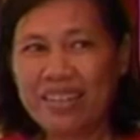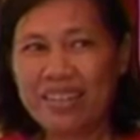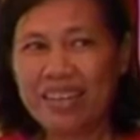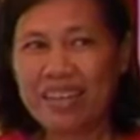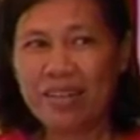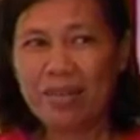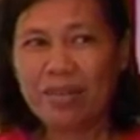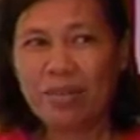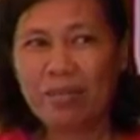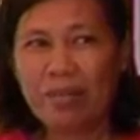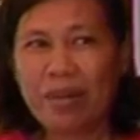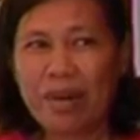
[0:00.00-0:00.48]

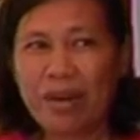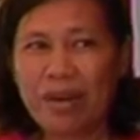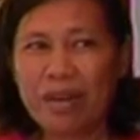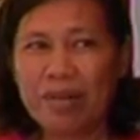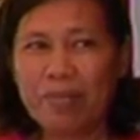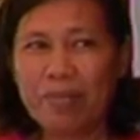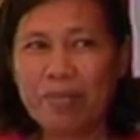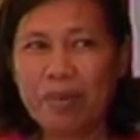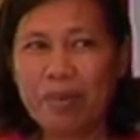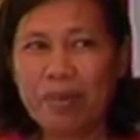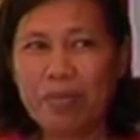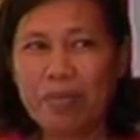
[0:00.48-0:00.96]
ano pa,
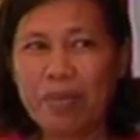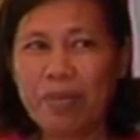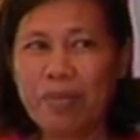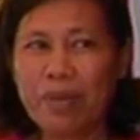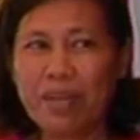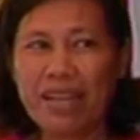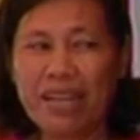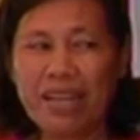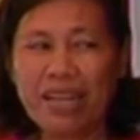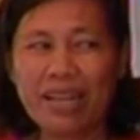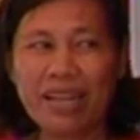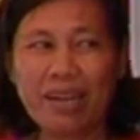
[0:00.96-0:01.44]

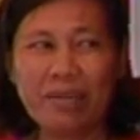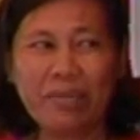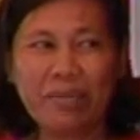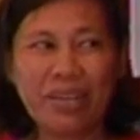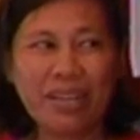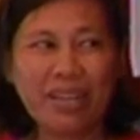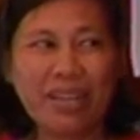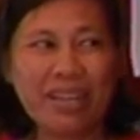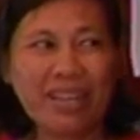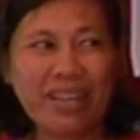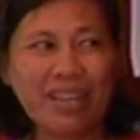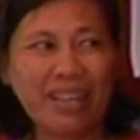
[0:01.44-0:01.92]
pagbibilhin namin
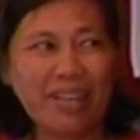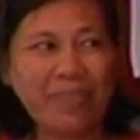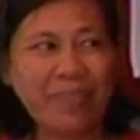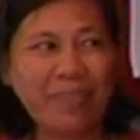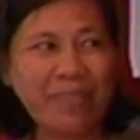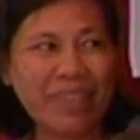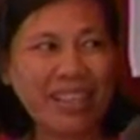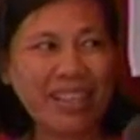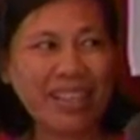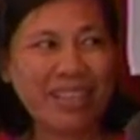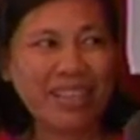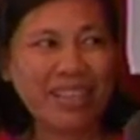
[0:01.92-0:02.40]
ng gamit.